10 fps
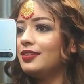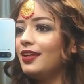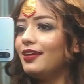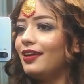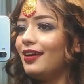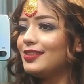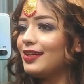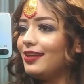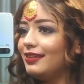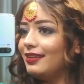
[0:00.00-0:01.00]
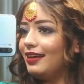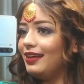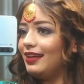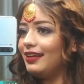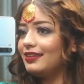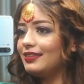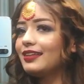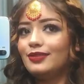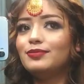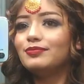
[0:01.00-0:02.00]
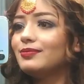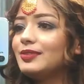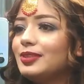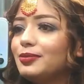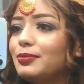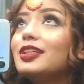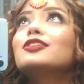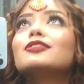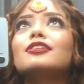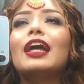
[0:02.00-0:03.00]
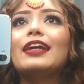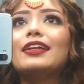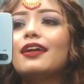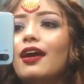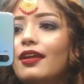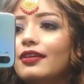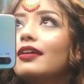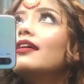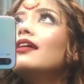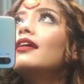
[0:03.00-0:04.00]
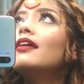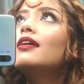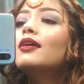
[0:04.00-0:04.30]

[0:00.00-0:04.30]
सही है ना अच्छा लग रहा है लाइक मस्त लाइटिंग आ रही है